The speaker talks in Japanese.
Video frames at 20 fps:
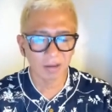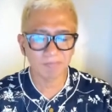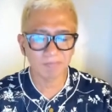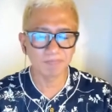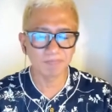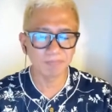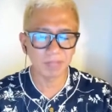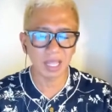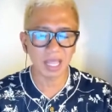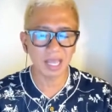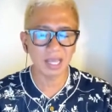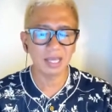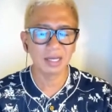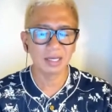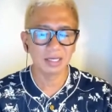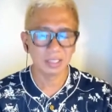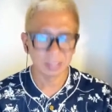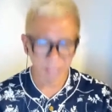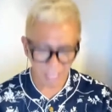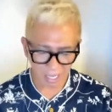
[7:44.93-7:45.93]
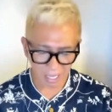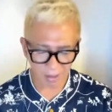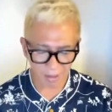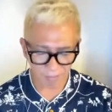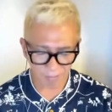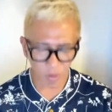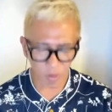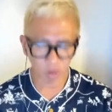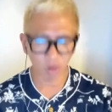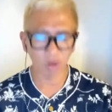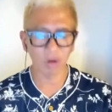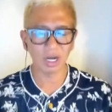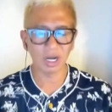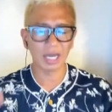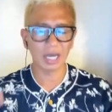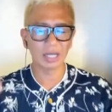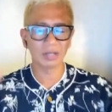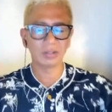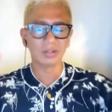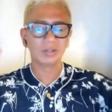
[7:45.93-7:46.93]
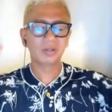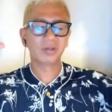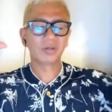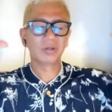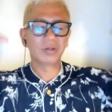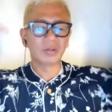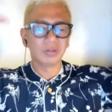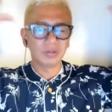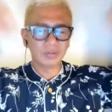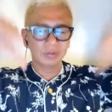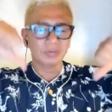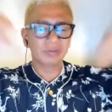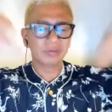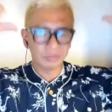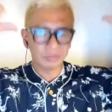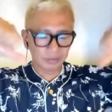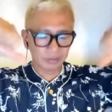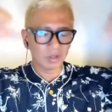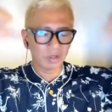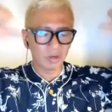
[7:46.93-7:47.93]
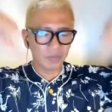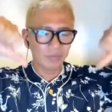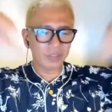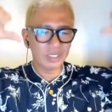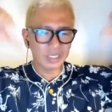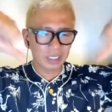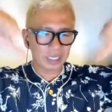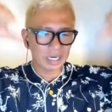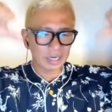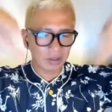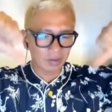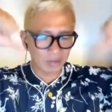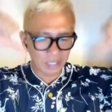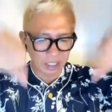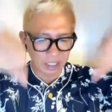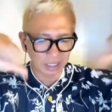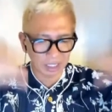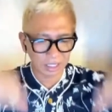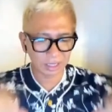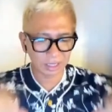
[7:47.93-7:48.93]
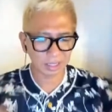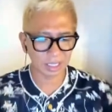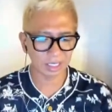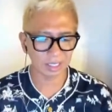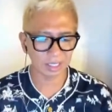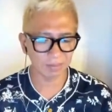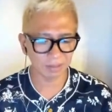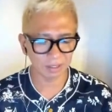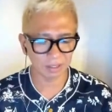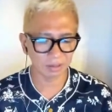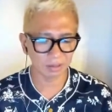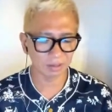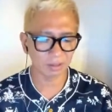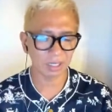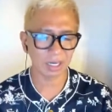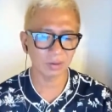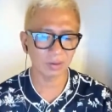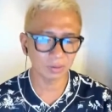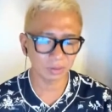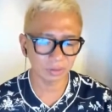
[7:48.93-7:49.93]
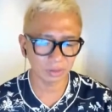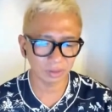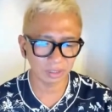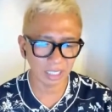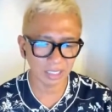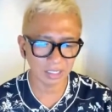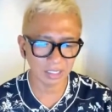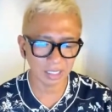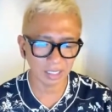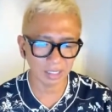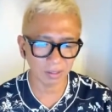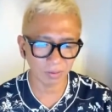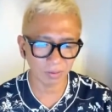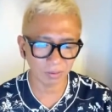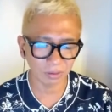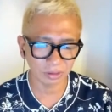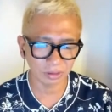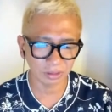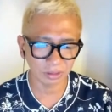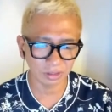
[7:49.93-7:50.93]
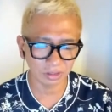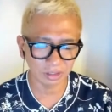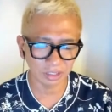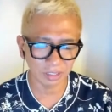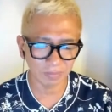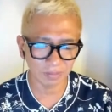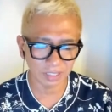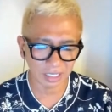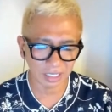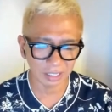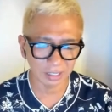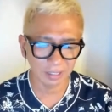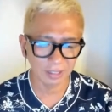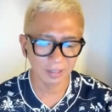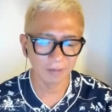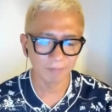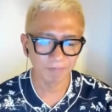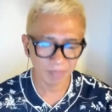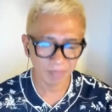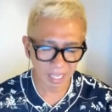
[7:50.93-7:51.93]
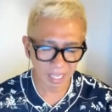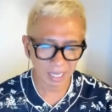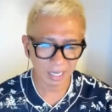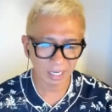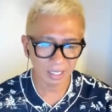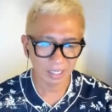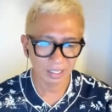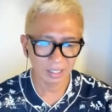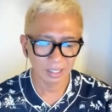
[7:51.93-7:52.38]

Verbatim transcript: ね、ね、もう、あのー、コンビニからこうやってやったり、ドラゴンとなんかで殺すって言ってみたり、ね、